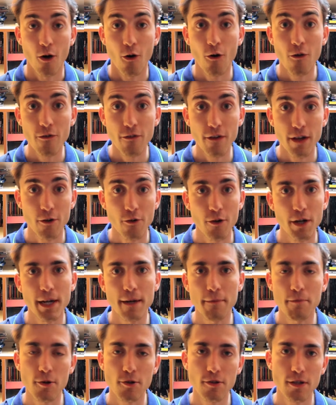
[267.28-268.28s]
ovvero che
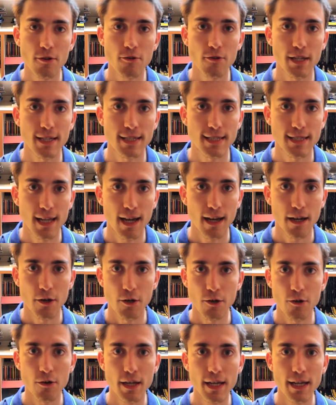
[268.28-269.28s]
il protagonista
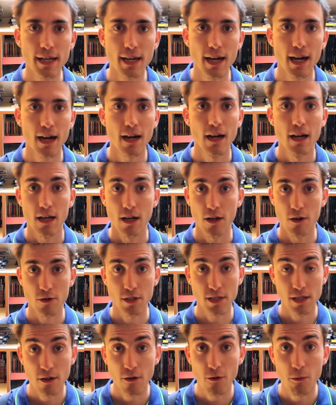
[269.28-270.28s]
non non era lo
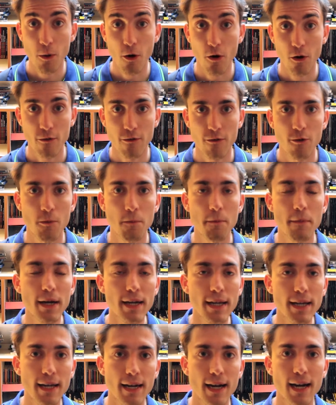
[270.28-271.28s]
xenomorfo, ma
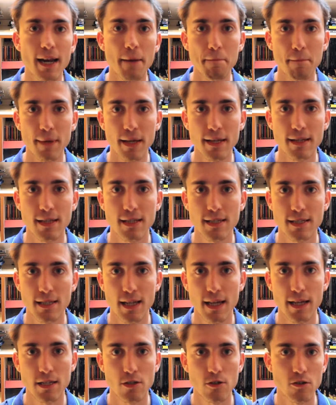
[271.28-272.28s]
era l'ambiente
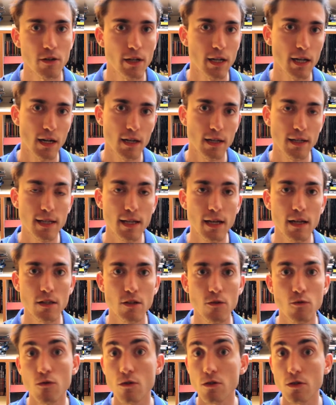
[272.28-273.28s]
stesso, era l'idea
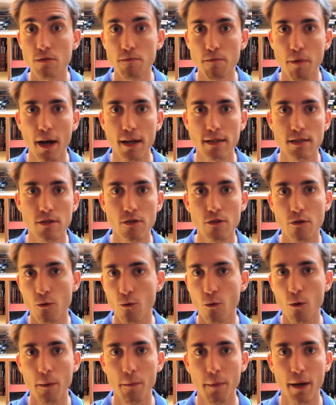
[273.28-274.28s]
di uno spazio in
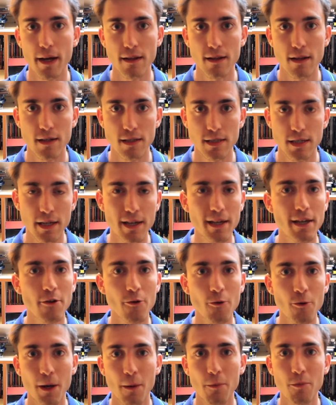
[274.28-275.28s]
cui perdersi, in
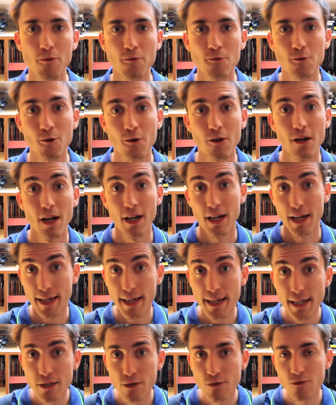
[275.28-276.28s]
cui appunto
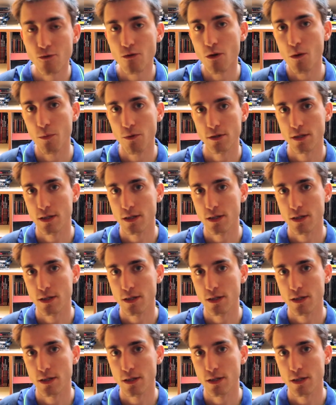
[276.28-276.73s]
nessuno può